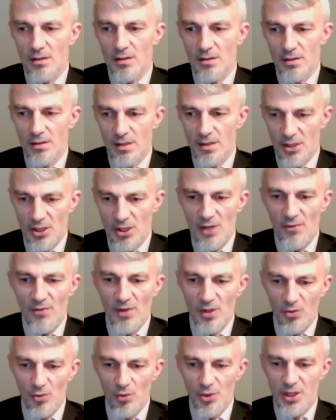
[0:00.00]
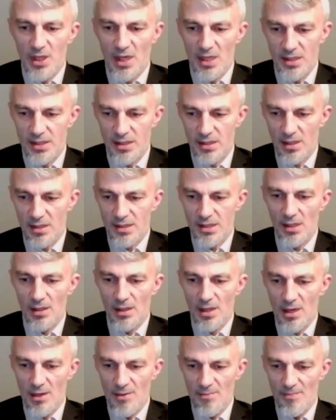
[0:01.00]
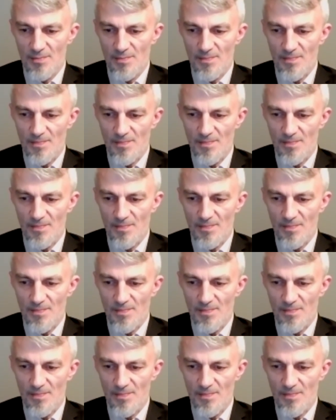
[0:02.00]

Зашли в одну часть тела,